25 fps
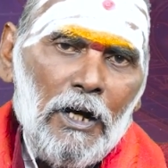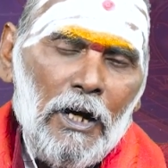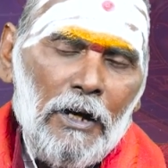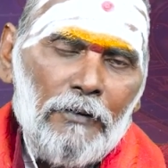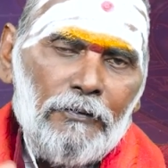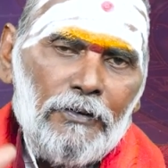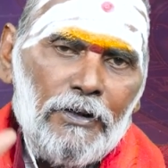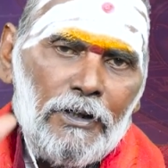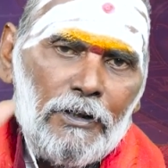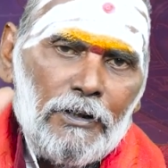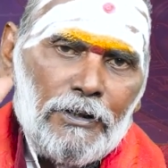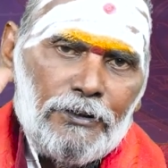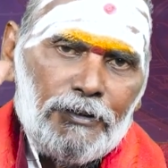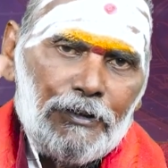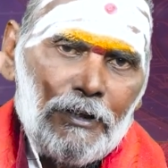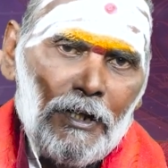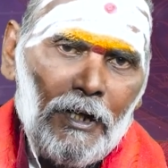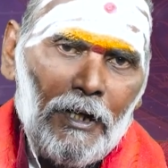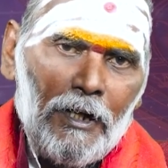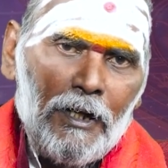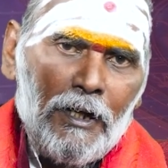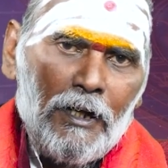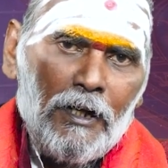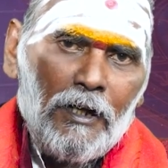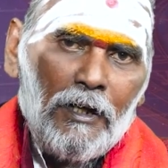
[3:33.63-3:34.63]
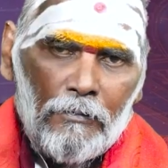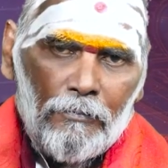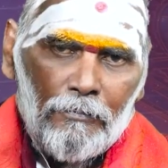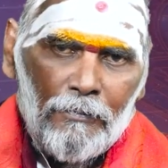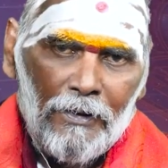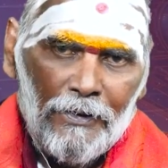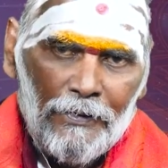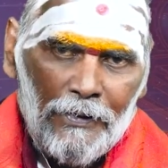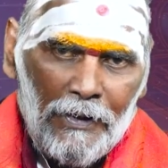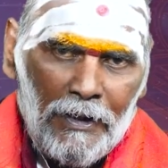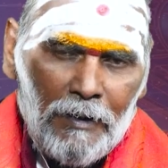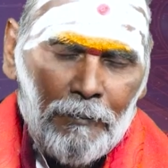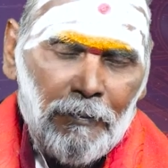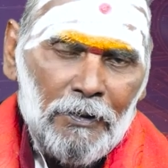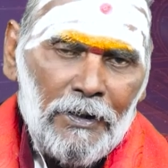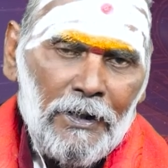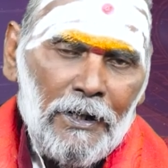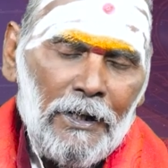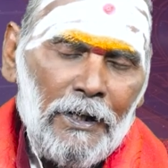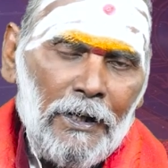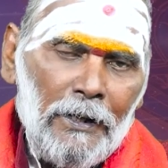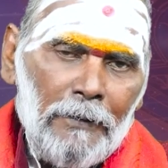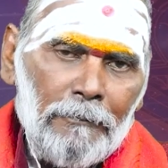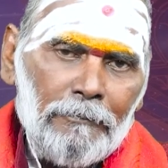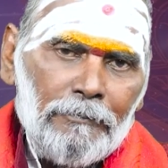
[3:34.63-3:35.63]
అవి కాస్త
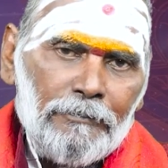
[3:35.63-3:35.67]
మందగమంగా